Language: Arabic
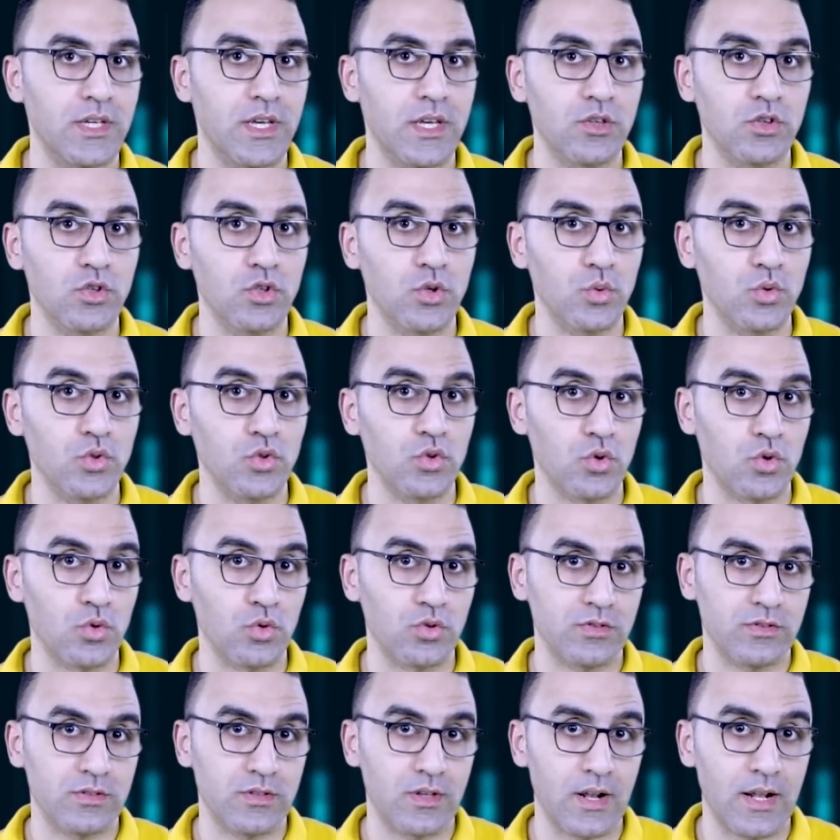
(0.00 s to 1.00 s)
ين ويورو
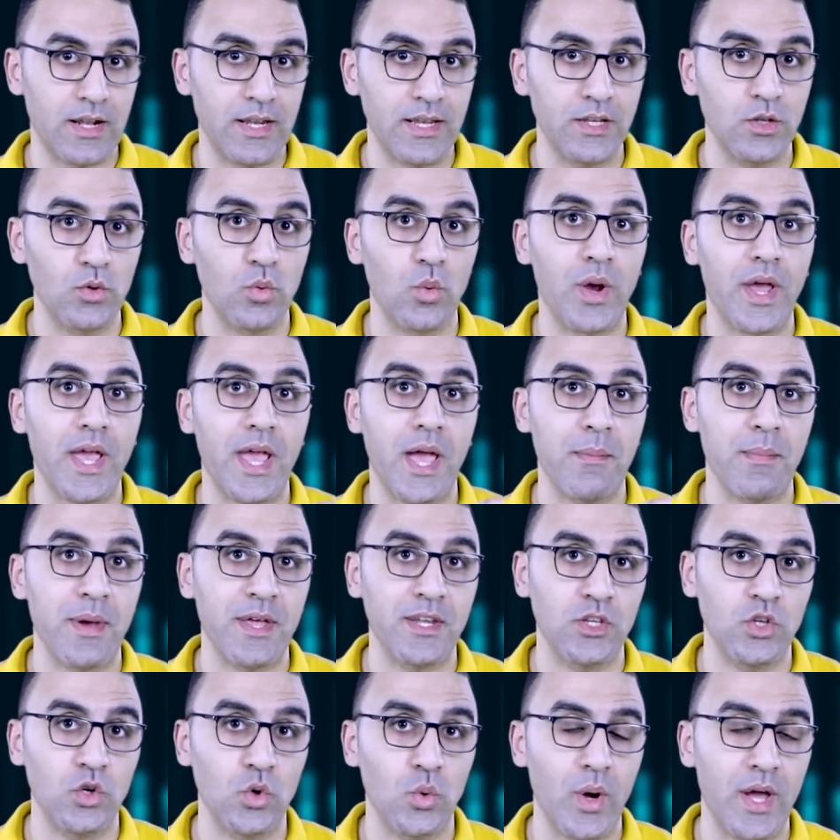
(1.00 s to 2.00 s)
واسترليني
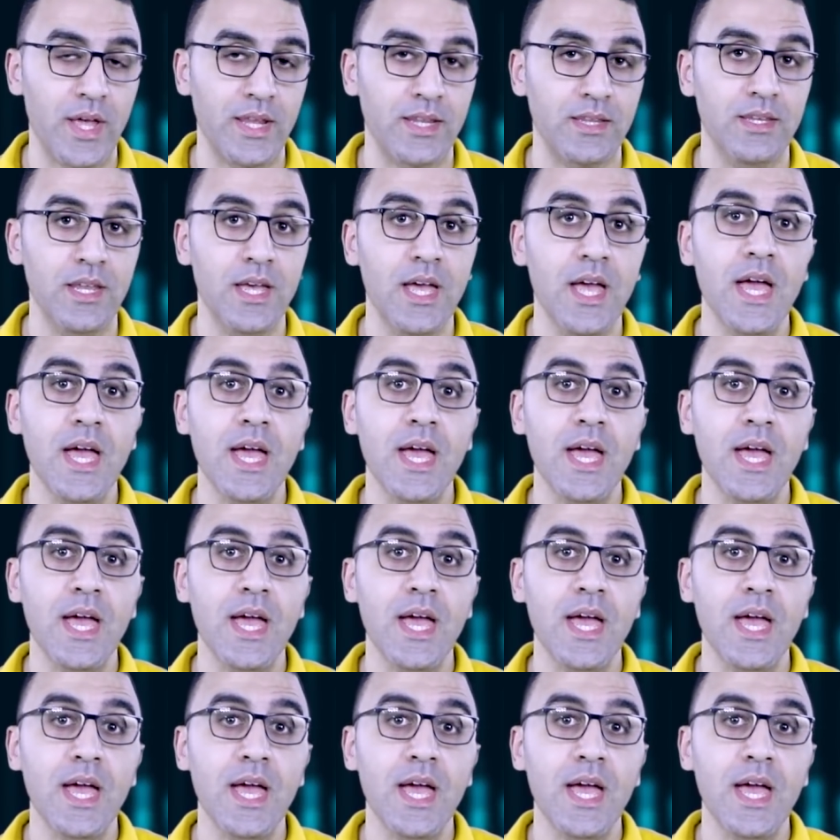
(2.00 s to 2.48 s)
وكمان يوان